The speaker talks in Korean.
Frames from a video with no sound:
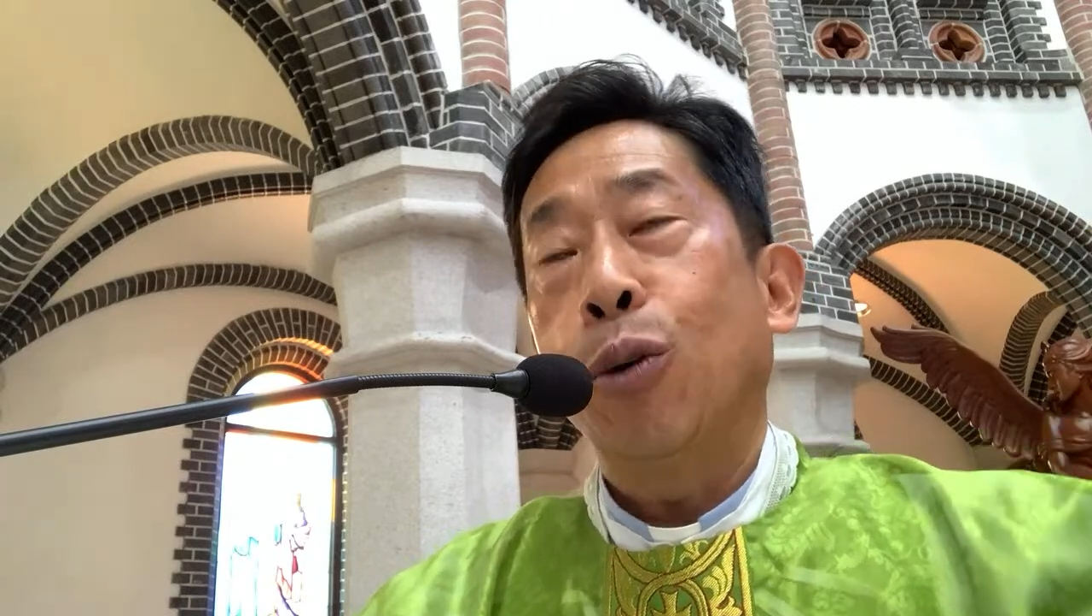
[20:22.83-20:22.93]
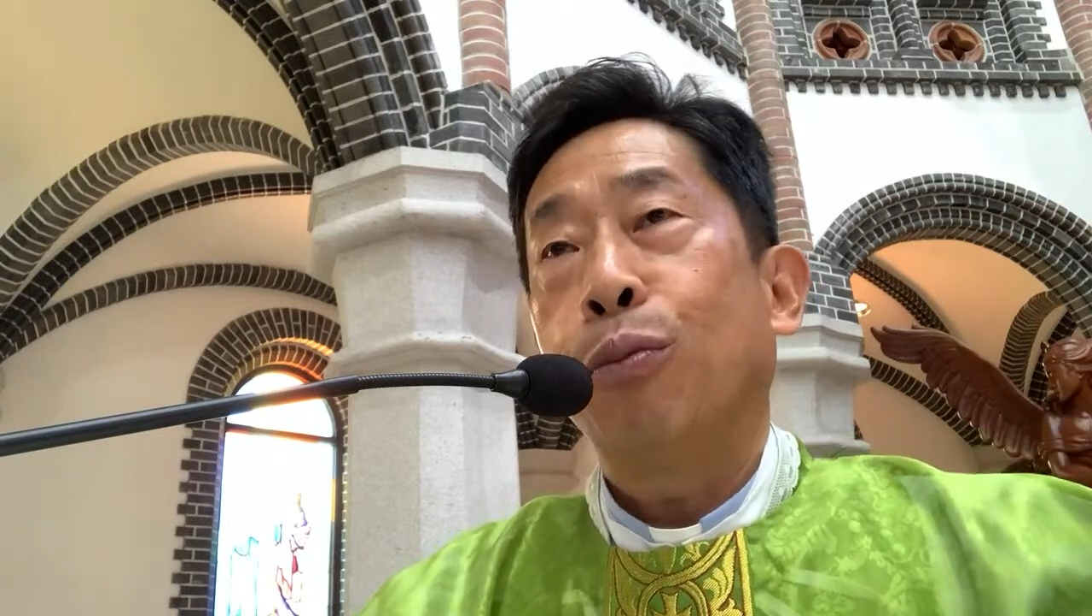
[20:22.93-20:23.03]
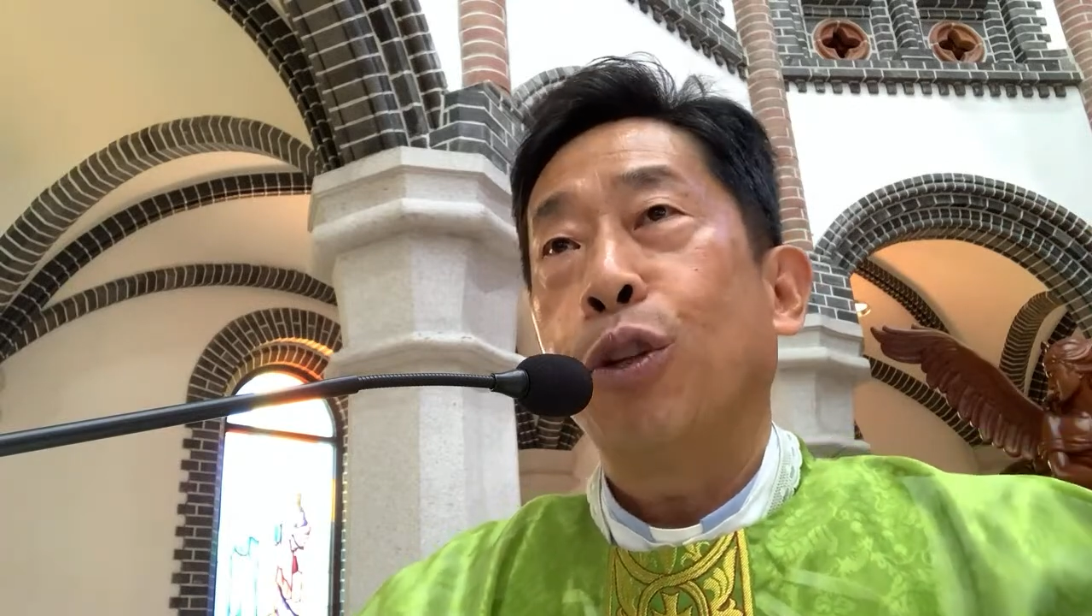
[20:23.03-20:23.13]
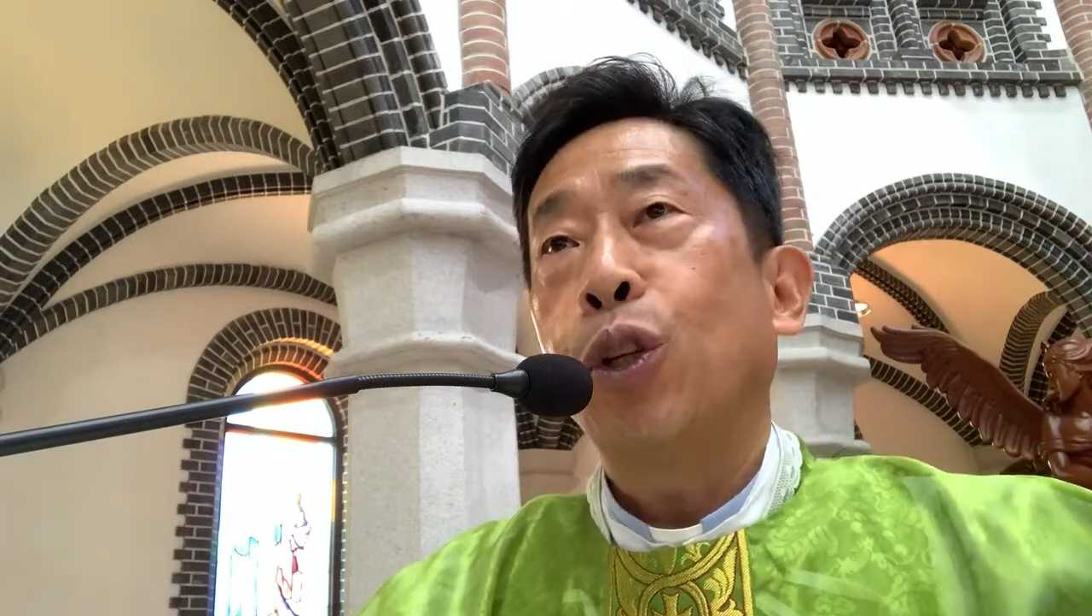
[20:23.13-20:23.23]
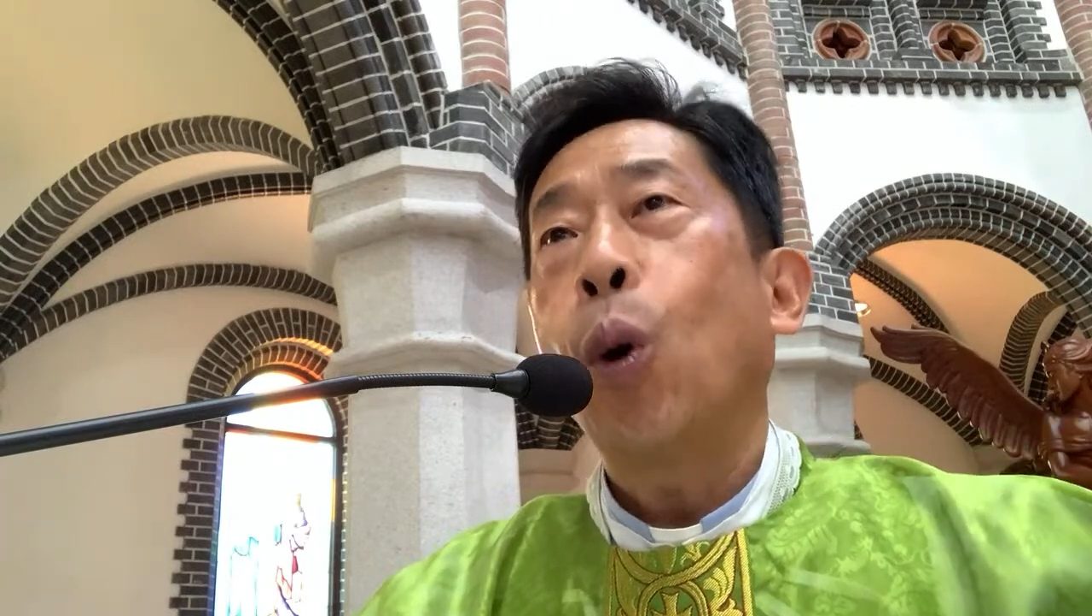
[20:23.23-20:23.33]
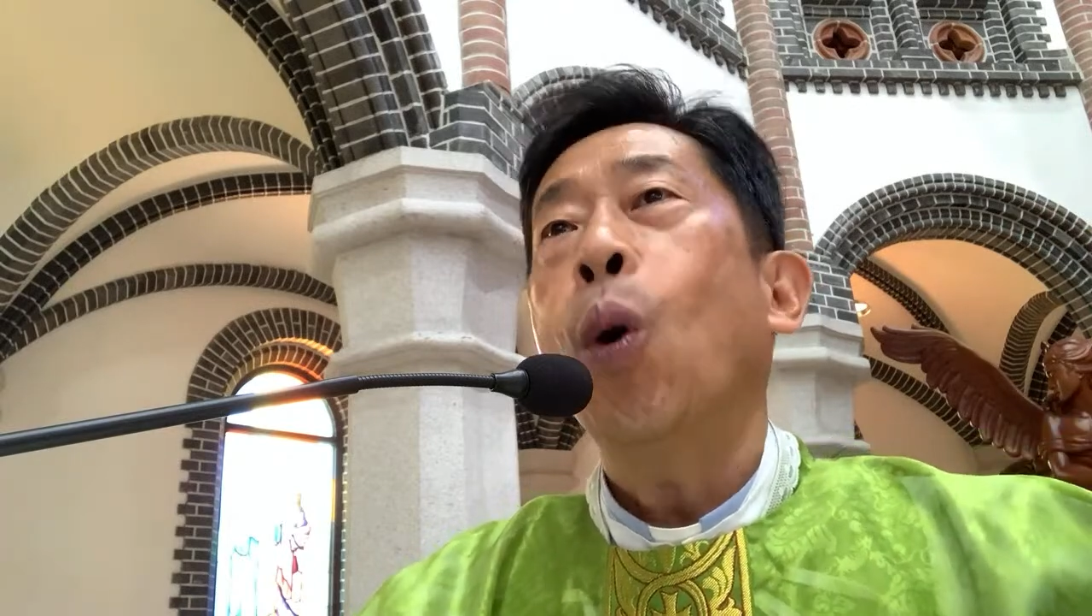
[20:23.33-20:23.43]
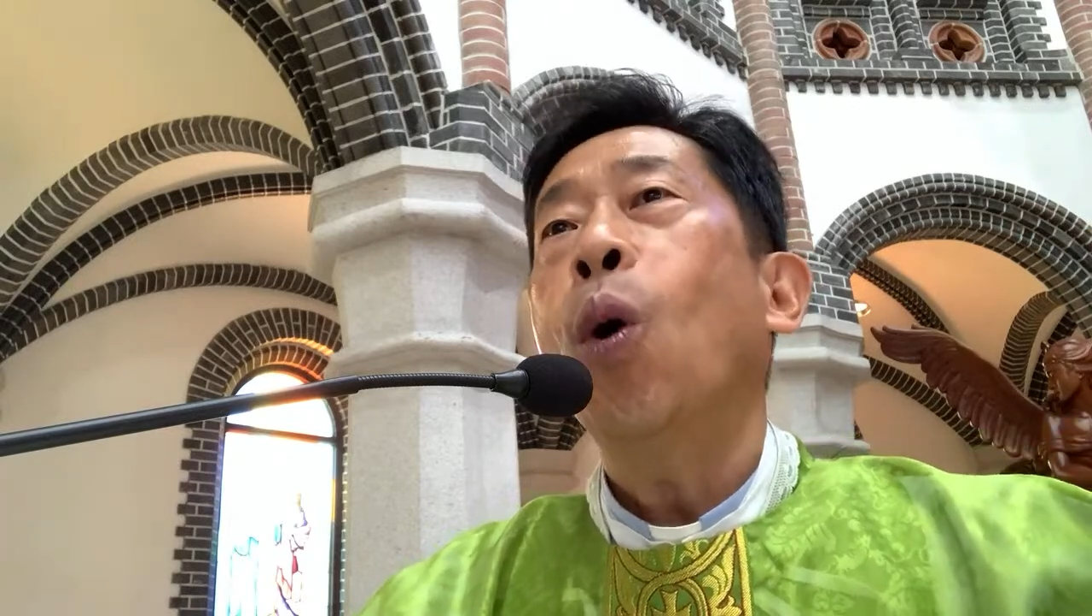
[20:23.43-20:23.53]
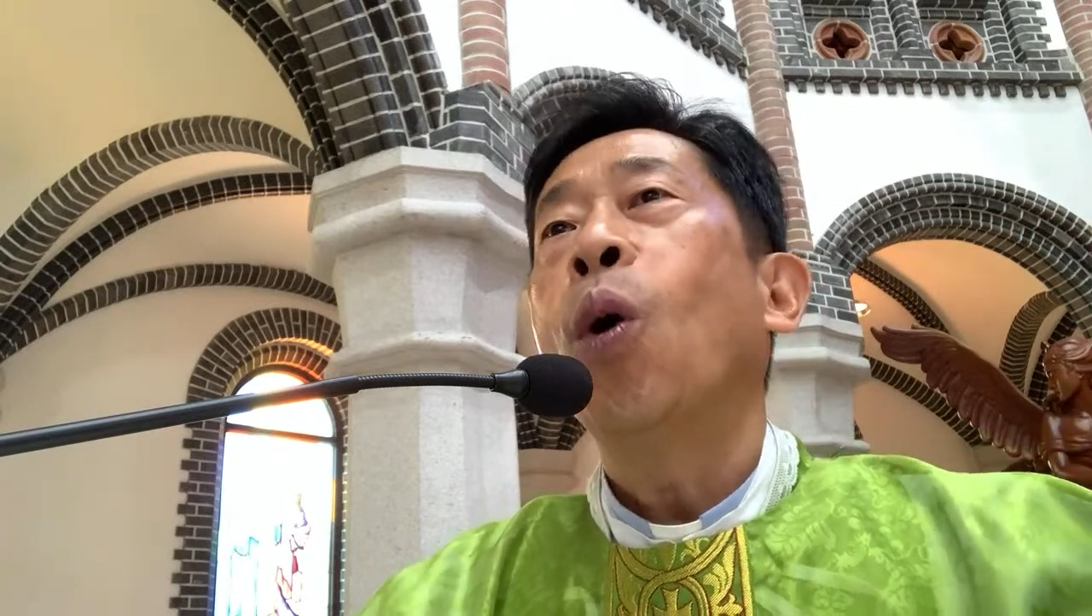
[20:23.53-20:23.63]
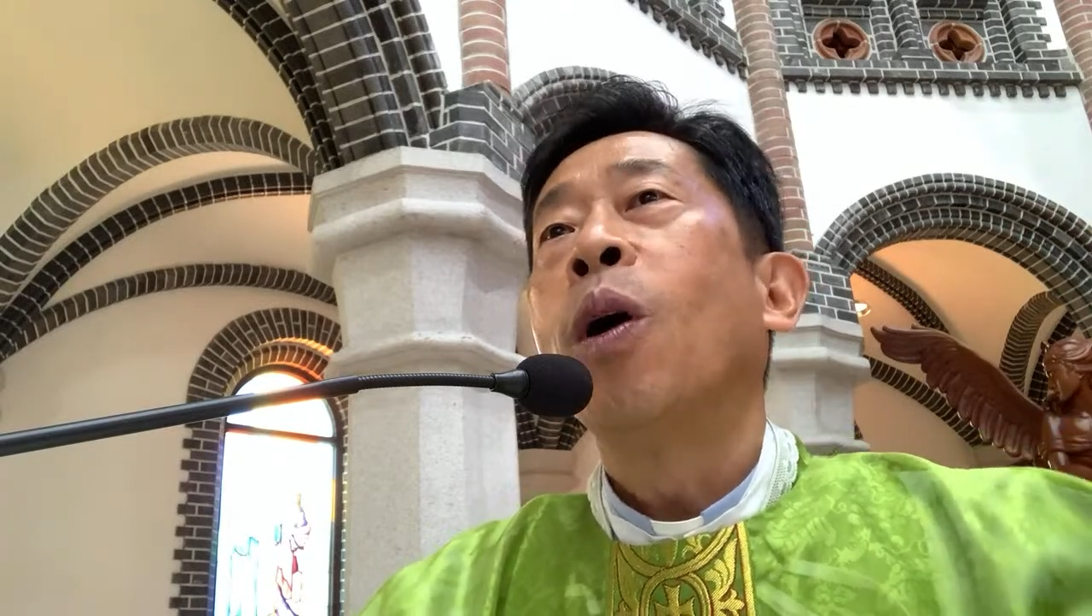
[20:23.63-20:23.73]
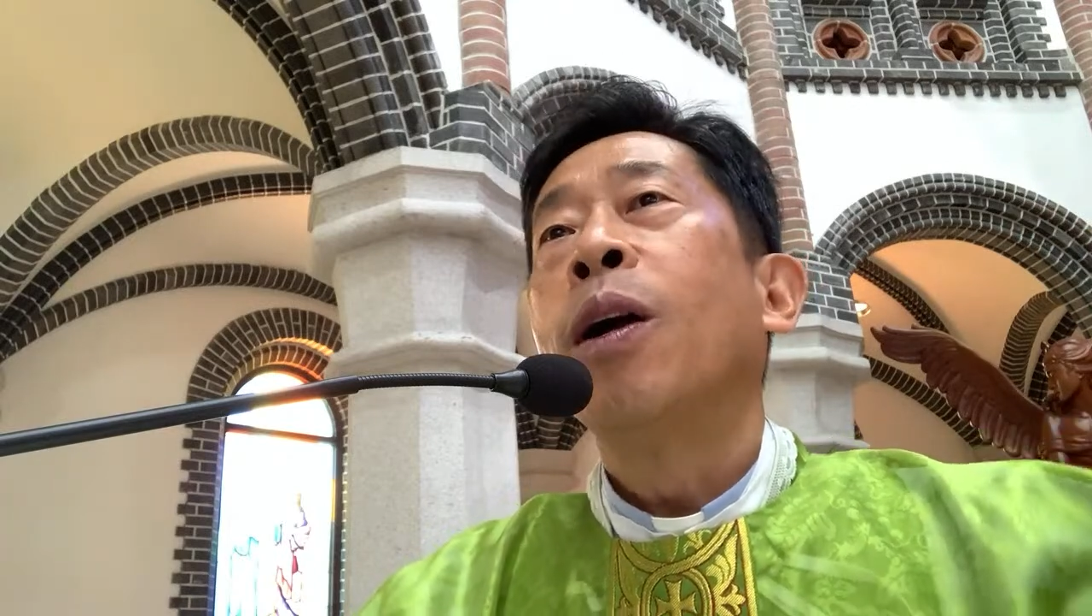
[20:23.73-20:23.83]

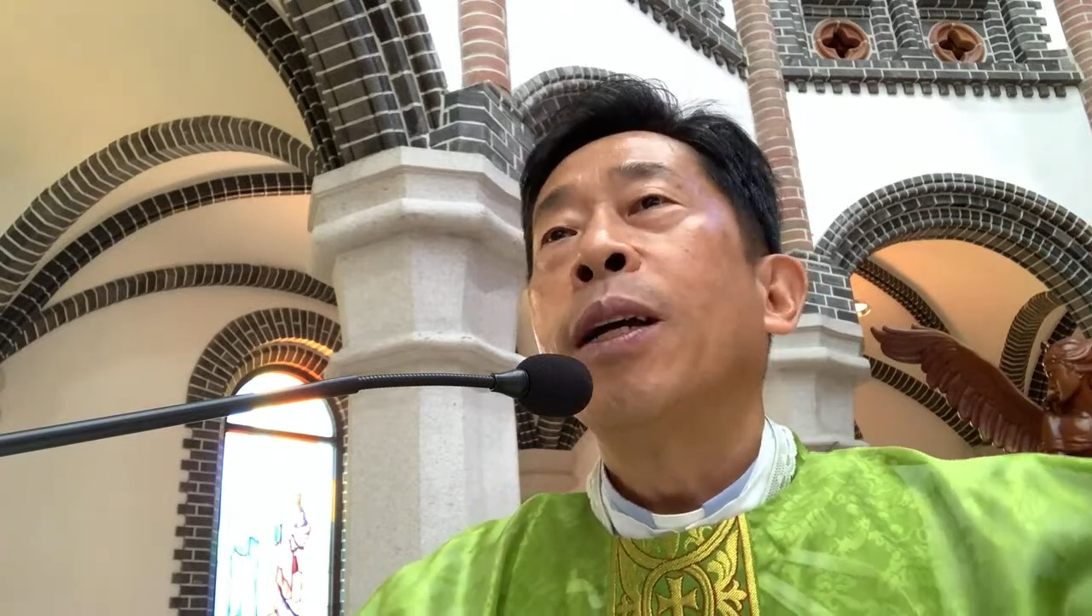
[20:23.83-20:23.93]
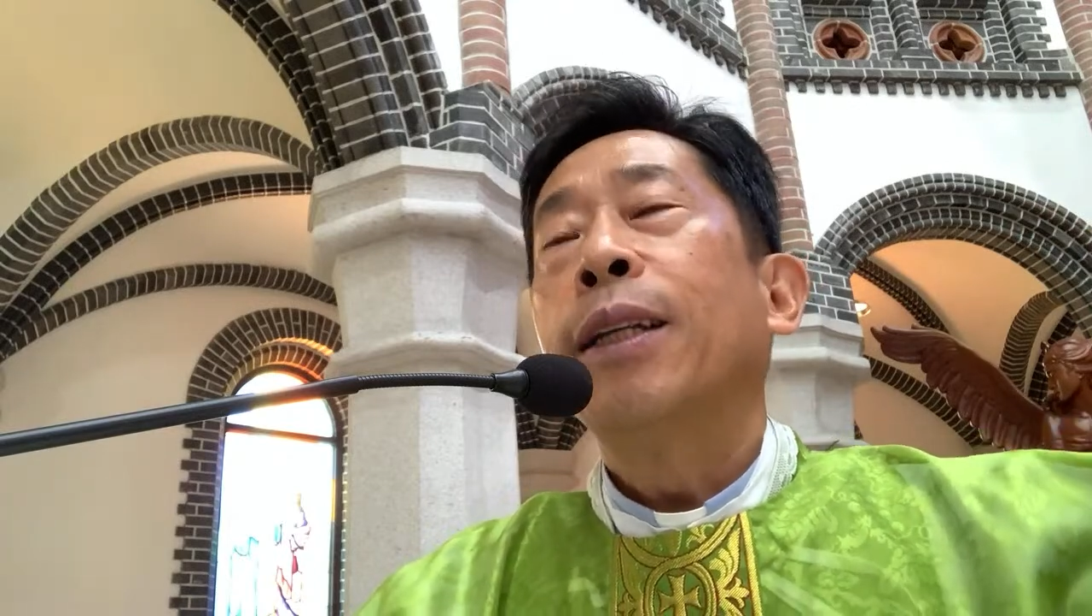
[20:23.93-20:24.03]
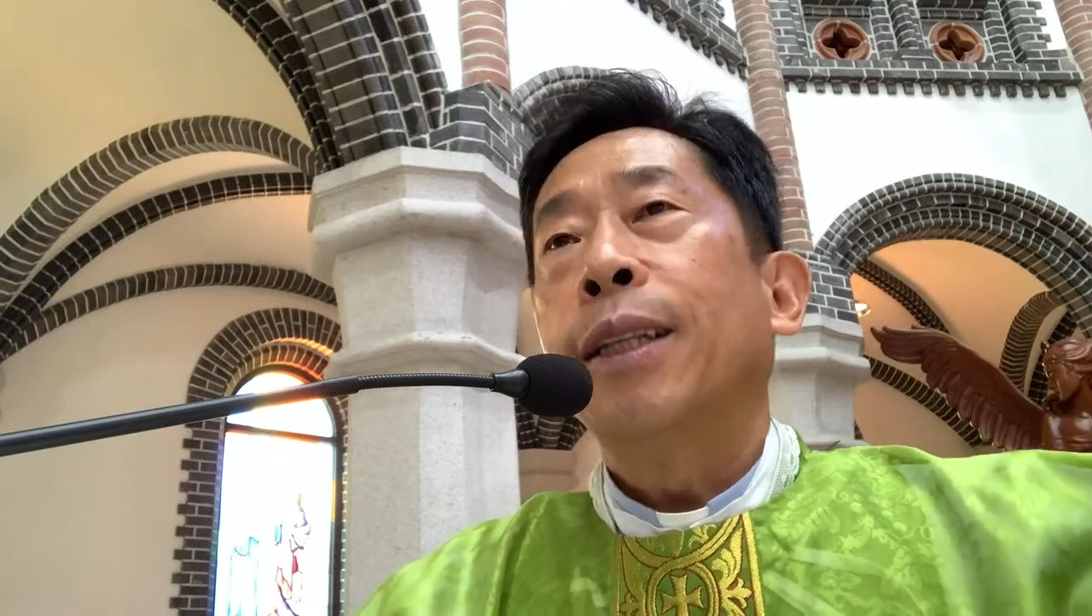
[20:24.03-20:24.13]
뿐이고